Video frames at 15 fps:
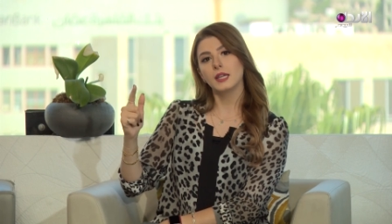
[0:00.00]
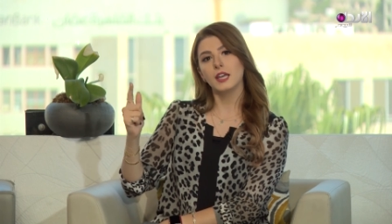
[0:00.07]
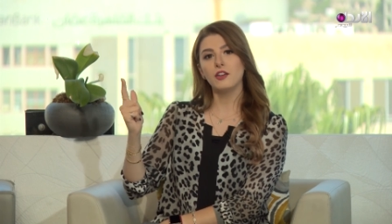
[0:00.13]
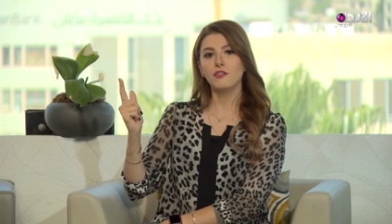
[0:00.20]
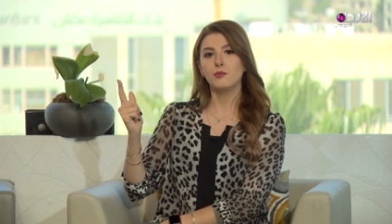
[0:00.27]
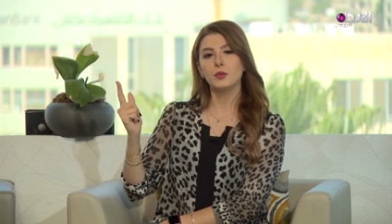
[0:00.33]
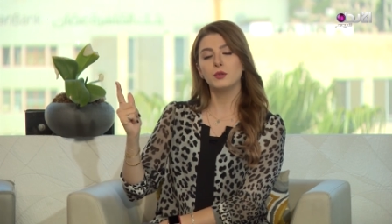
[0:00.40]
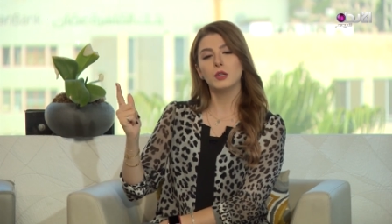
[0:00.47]

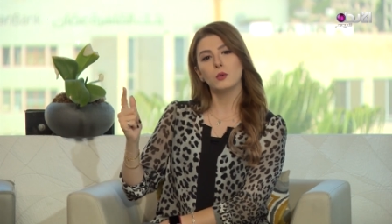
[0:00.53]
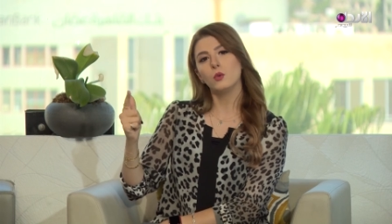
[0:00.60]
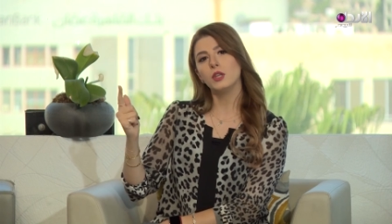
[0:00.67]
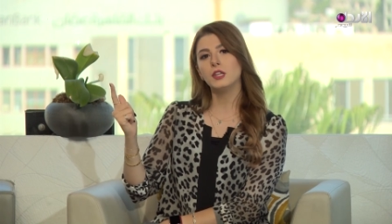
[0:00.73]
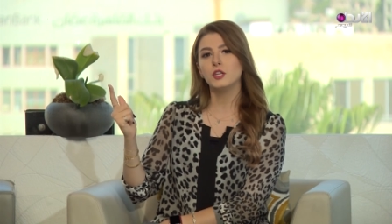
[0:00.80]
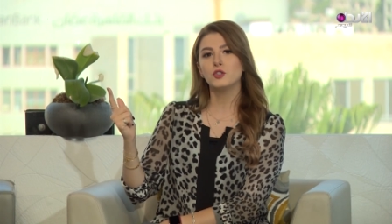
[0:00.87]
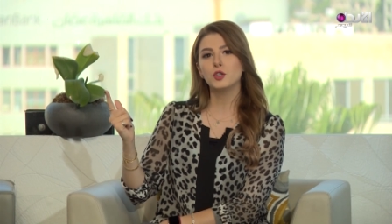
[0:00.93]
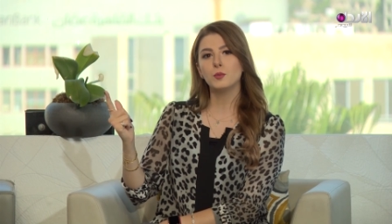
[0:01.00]
كيف بدنا من
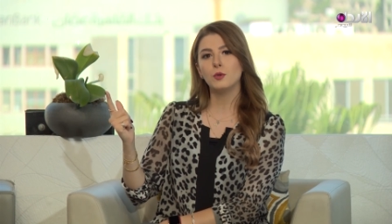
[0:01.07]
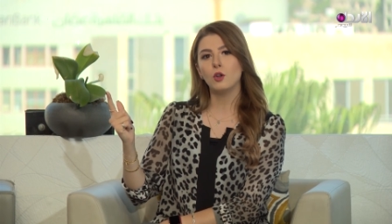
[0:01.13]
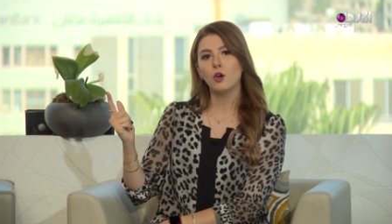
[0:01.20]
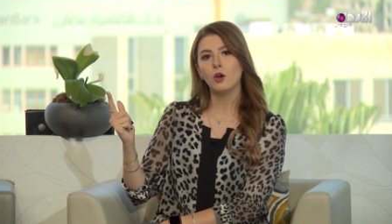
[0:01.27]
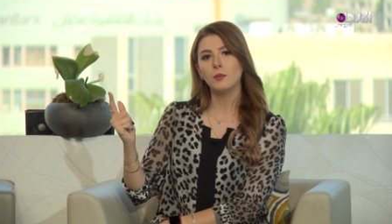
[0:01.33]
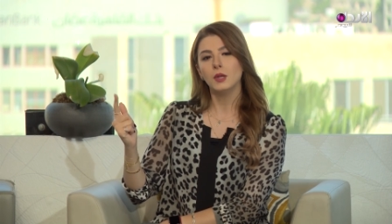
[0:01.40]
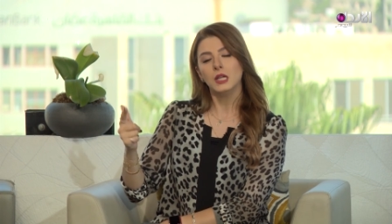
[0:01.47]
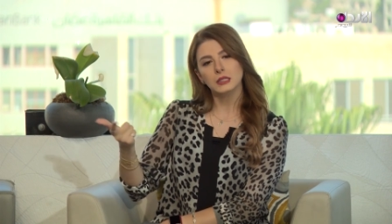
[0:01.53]
وين نجيب
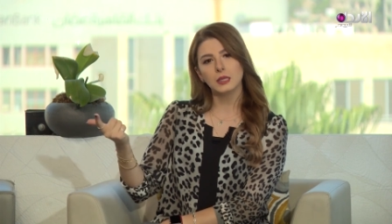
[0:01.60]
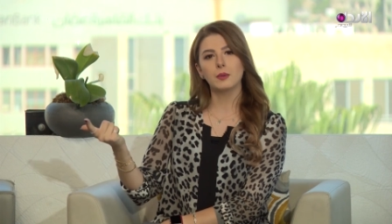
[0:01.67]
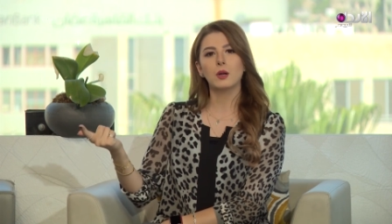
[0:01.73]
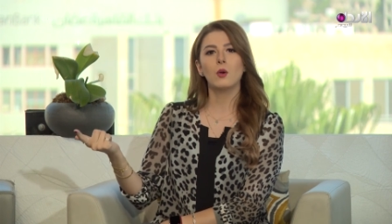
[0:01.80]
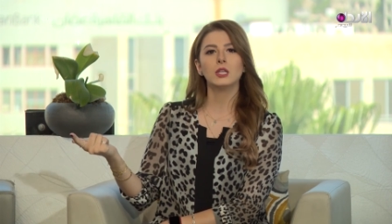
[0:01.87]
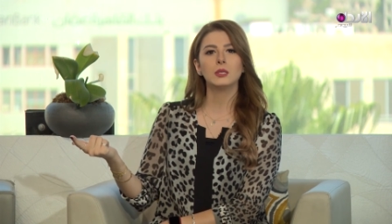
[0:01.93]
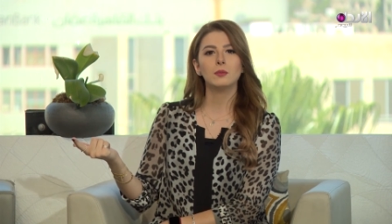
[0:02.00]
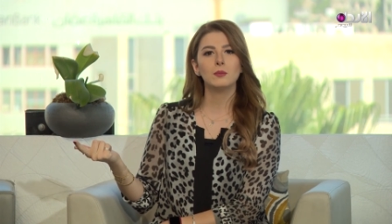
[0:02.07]
لهم طب
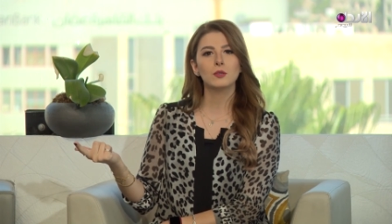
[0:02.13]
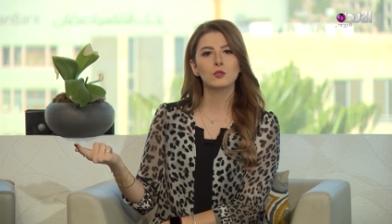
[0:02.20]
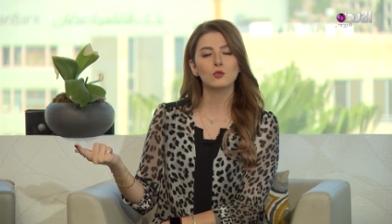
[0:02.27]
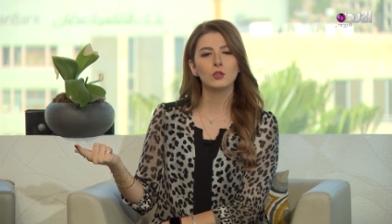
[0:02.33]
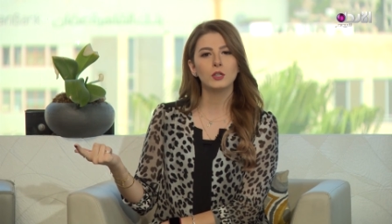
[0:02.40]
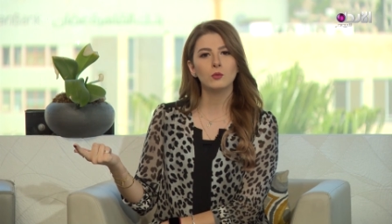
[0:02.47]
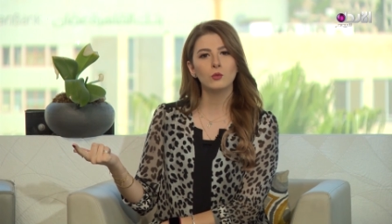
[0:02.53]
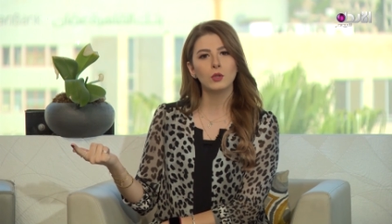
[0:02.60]
رواتب
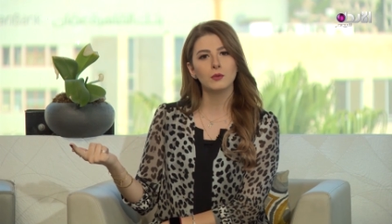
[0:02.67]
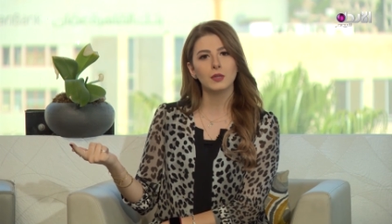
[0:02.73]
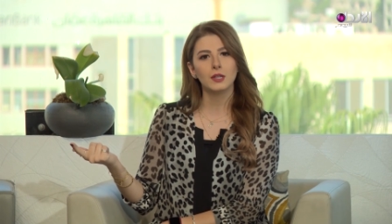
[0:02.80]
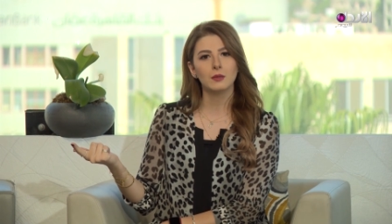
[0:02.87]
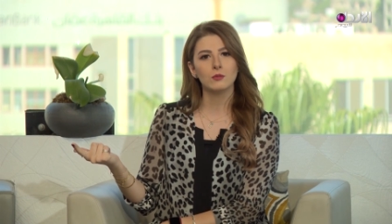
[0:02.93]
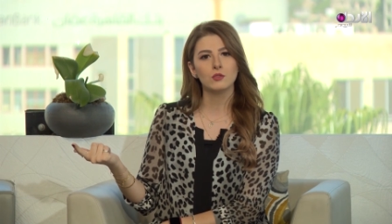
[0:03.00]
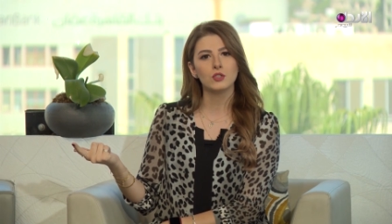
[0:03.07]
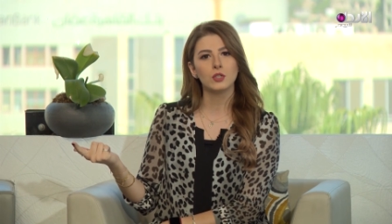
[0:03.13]
المسؤولين من وين
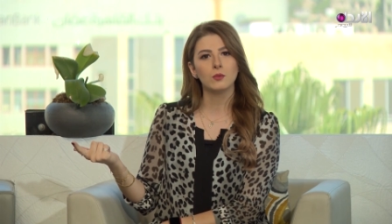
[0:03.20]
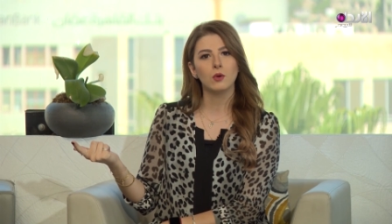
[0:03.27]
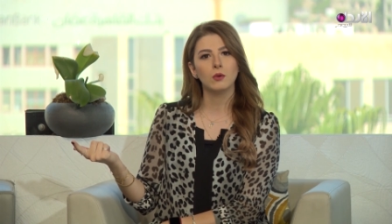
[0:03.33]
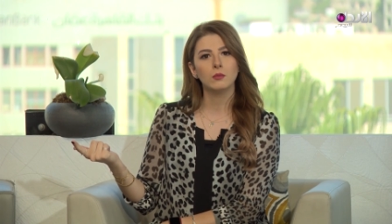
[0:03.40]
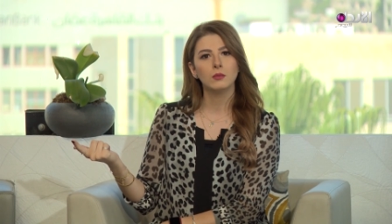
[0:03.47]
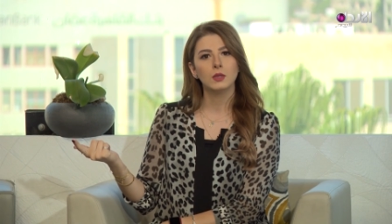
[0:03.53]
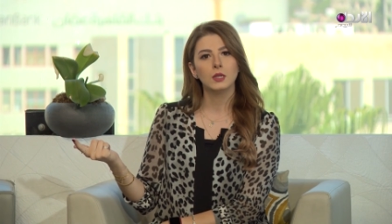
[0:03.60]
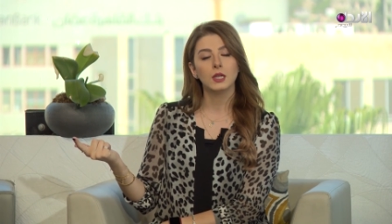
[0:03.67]
احنا بنجيبهم
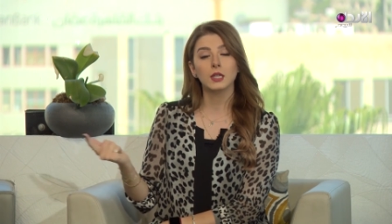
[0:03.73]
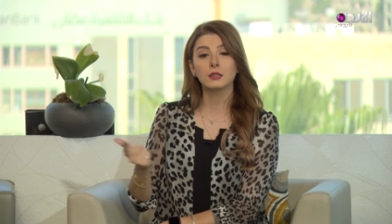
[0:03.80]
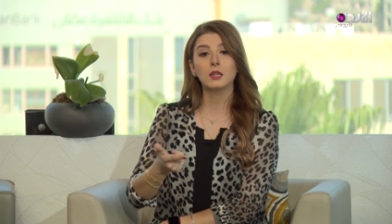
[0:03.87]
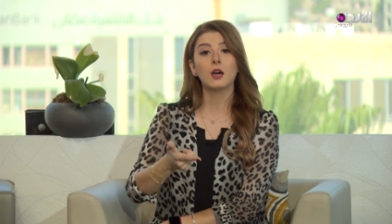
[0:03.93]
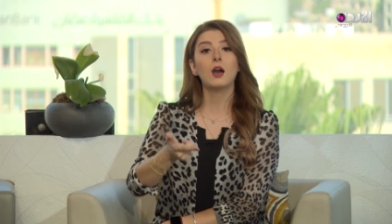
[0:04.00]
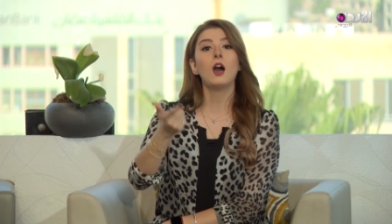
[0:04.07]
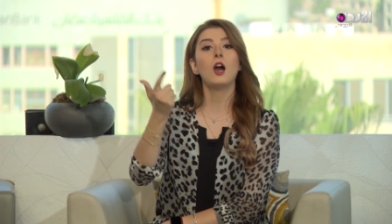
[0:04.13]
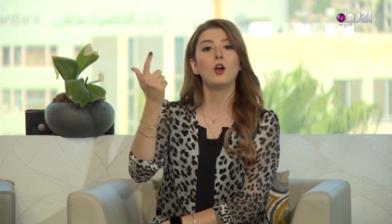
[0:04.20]

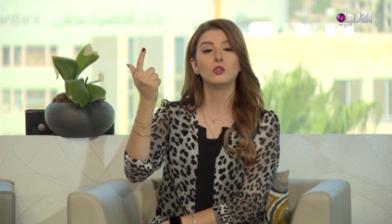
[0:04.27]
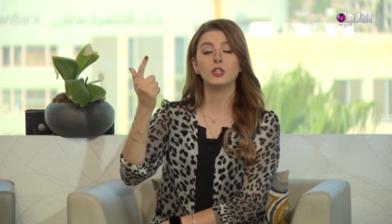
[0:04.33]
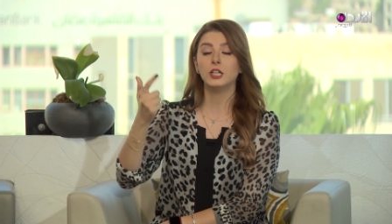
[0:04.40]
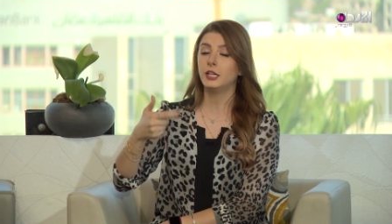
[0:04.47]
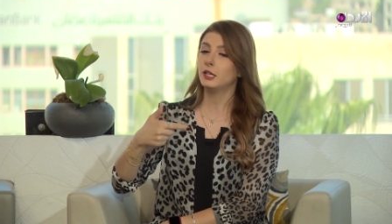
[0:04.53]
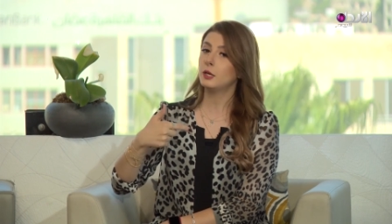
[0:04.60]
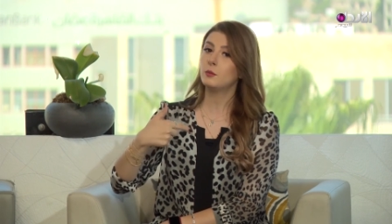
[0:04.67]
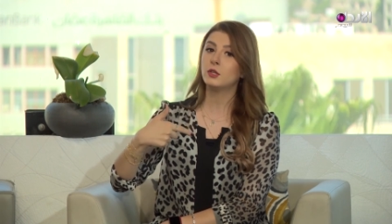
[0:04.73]
التقاعد اللي
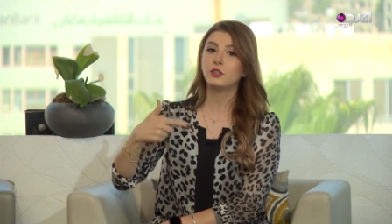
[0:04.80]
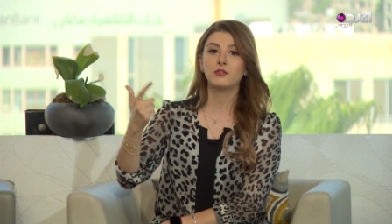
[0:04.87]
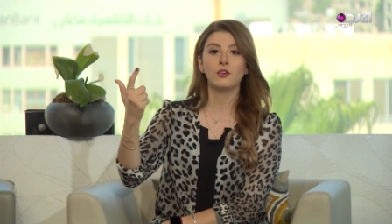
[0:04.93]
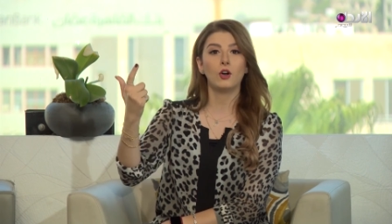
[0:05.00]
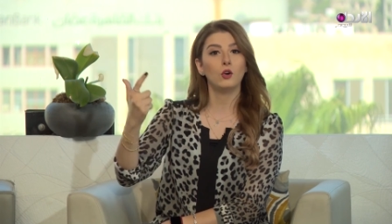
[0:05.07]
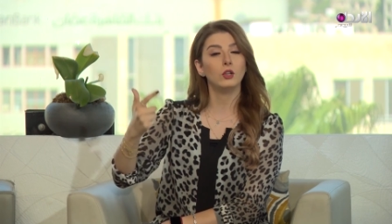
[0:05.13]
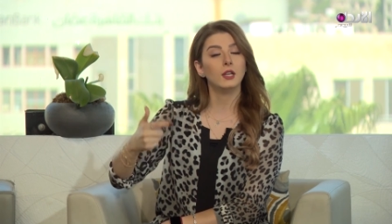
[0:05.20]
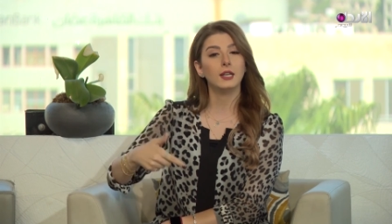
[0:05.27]
احنا
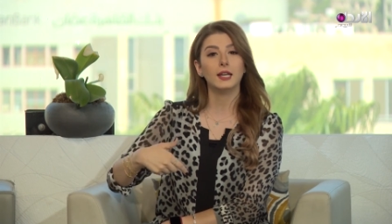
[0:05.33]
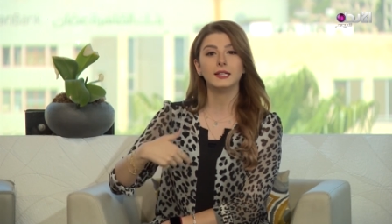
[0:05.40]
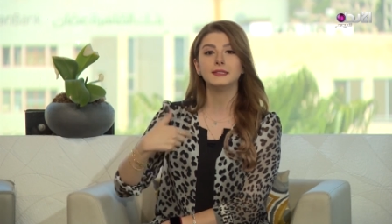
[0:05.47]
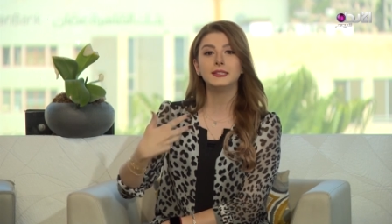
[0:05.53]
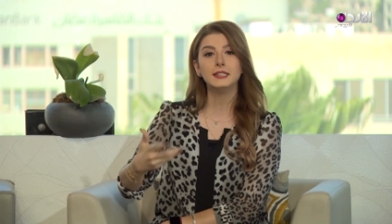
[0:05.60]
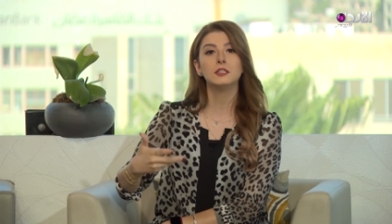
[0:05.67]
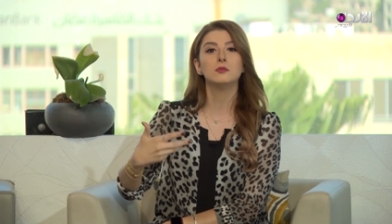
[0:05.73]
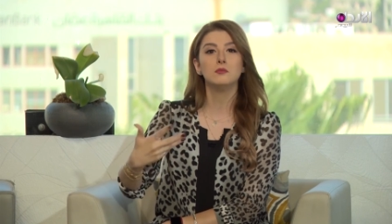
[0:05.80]
بندفعه
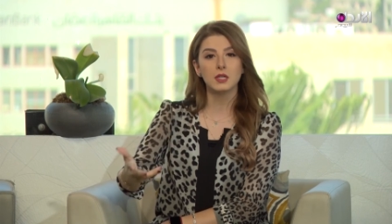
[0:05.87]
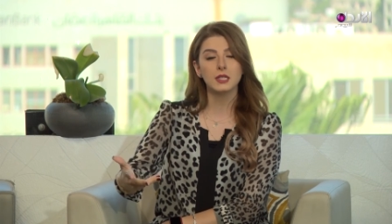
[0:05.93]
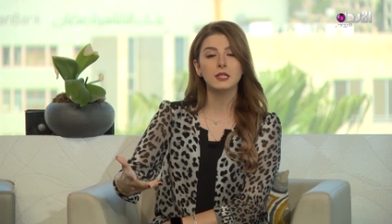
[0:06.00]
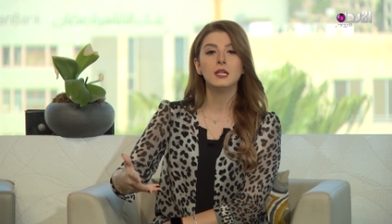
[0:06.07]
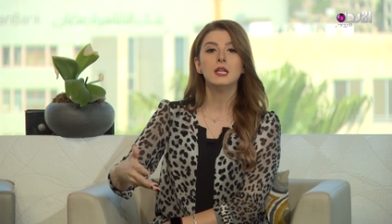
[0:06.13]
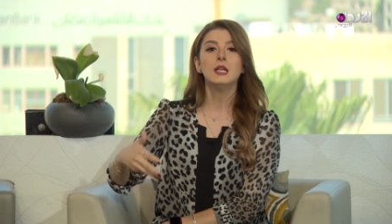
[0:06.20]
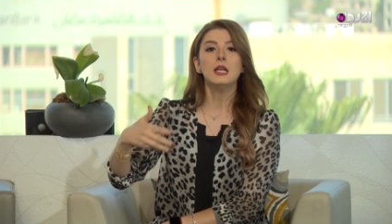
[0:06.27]
للعديد من